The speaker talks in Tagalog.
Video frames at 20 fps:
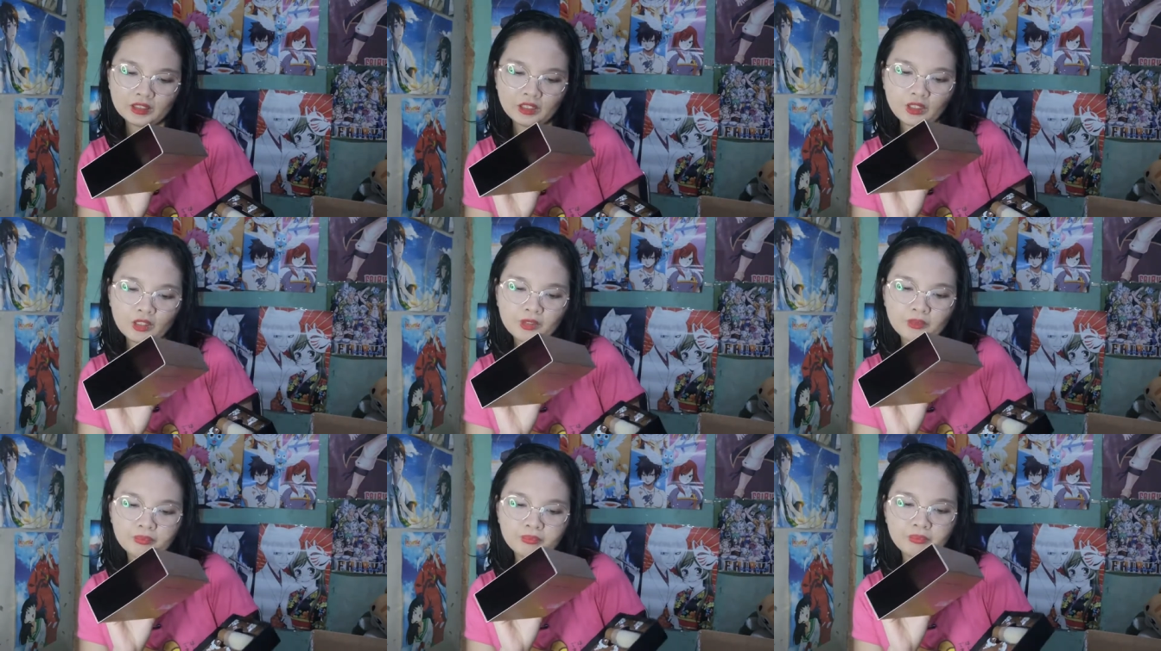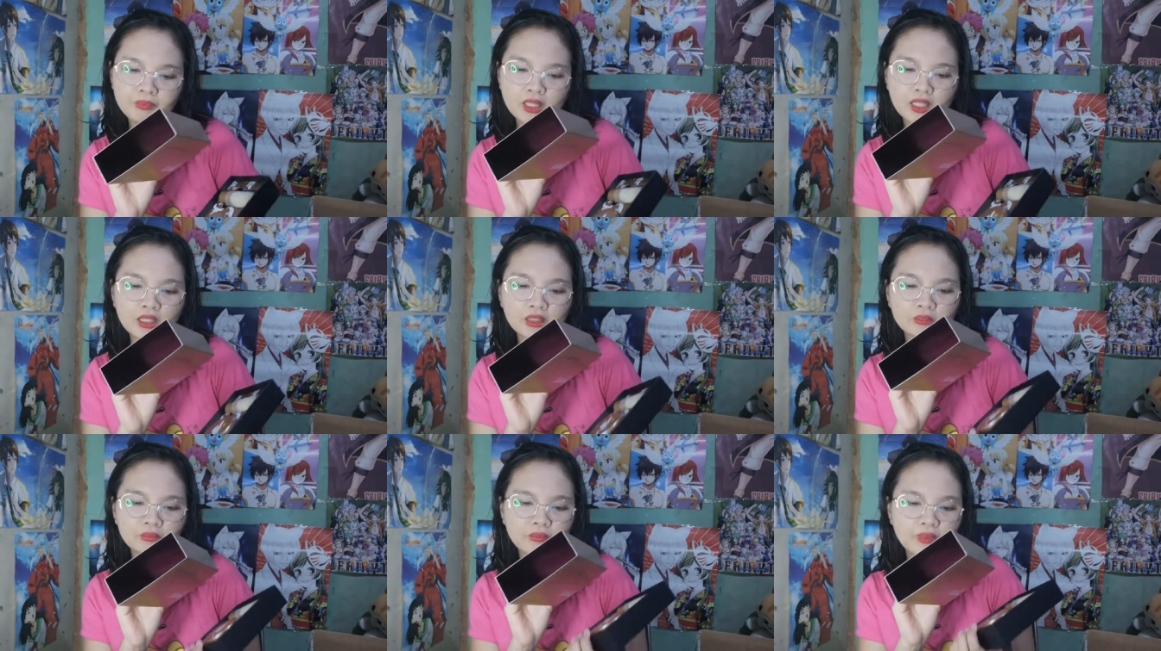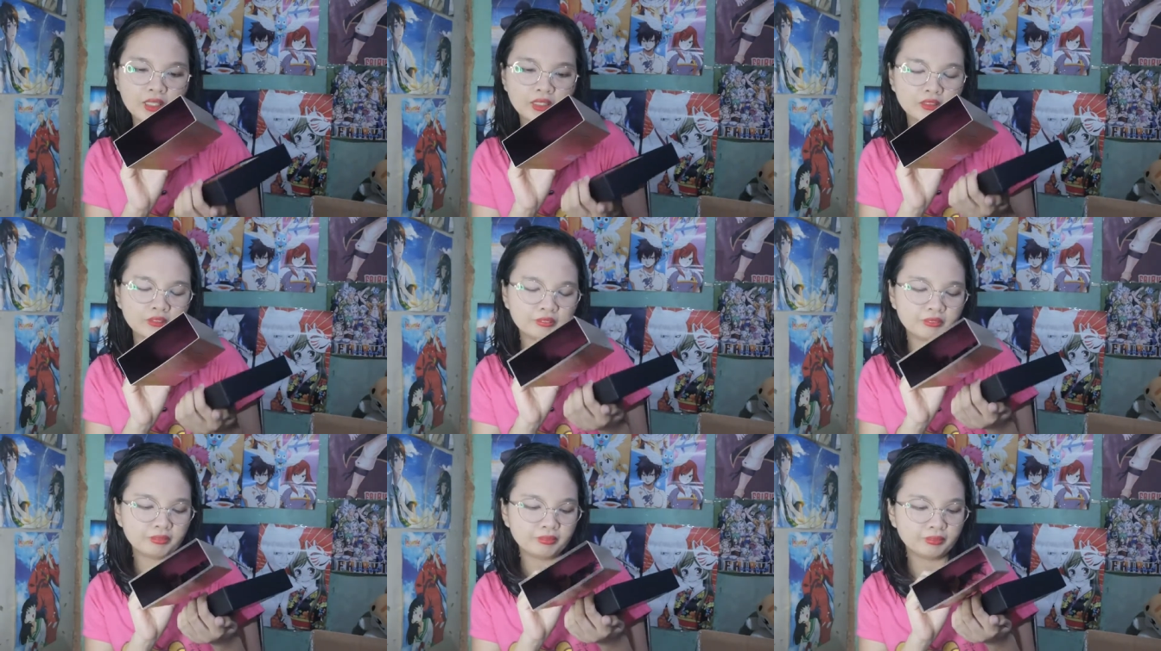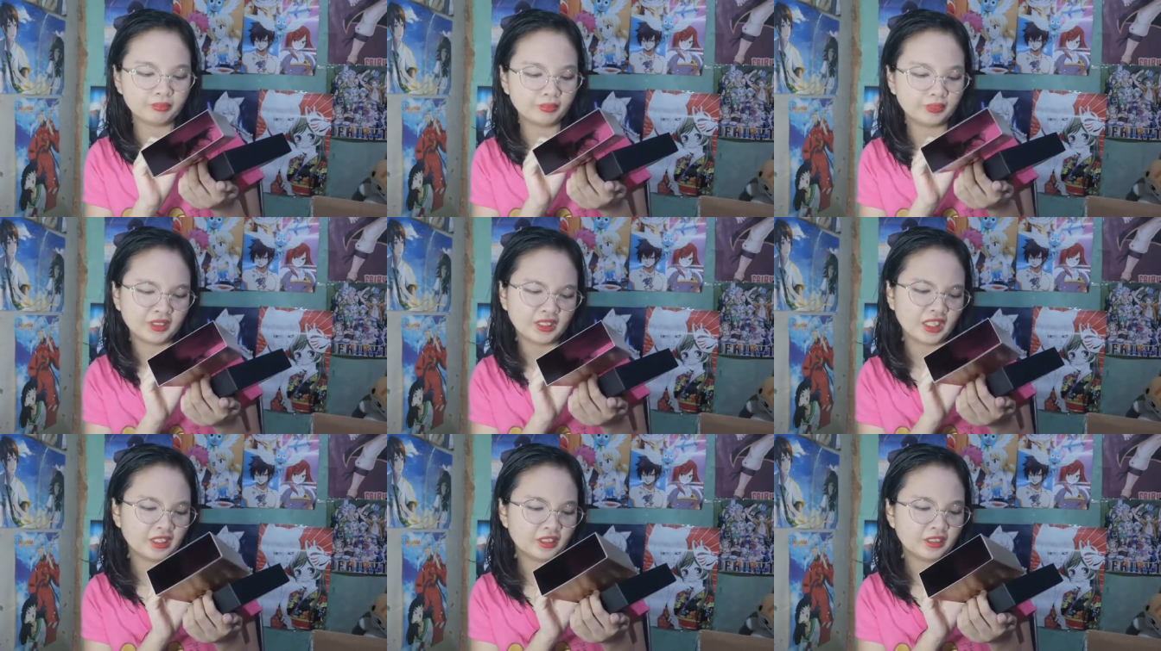soap velvet
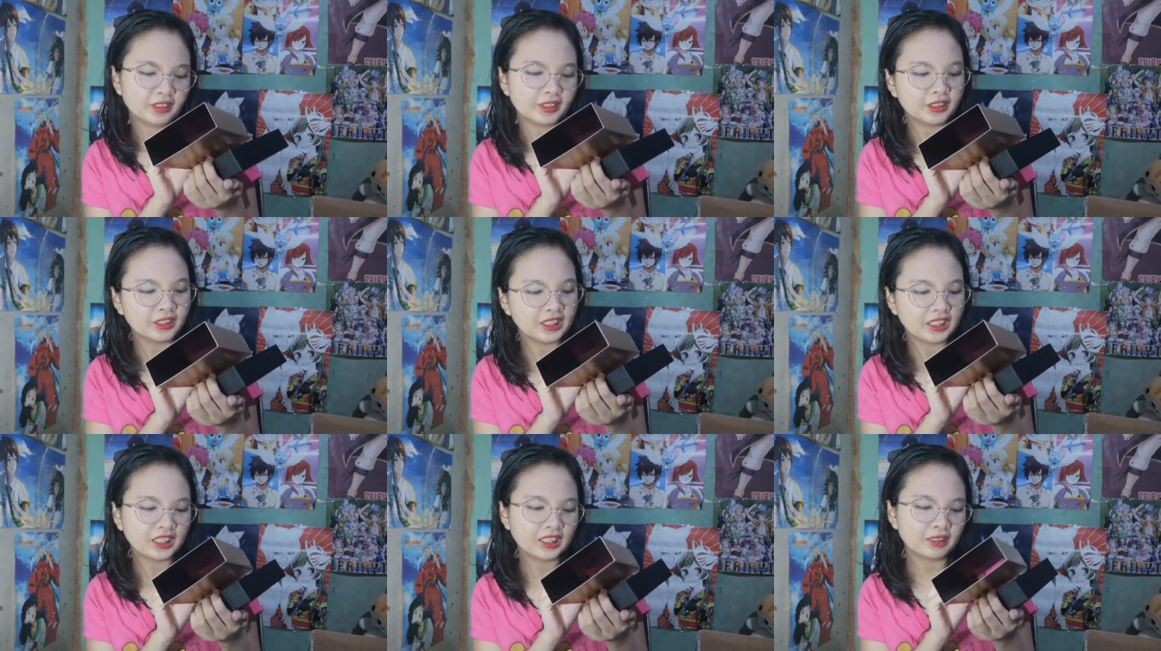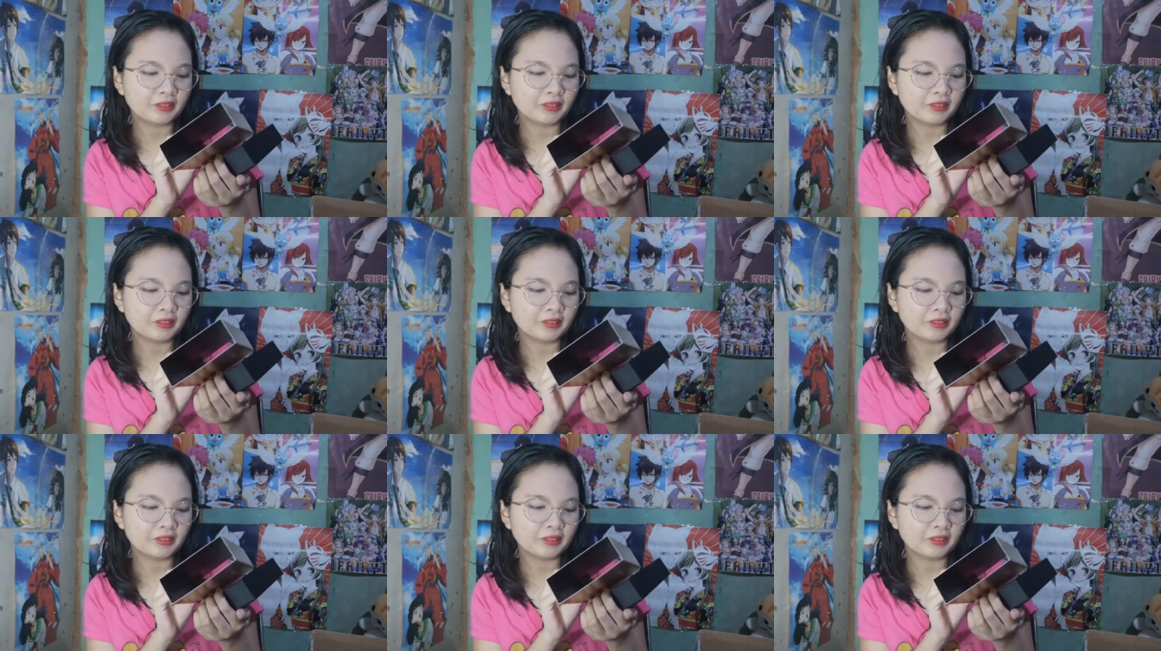blur, ano,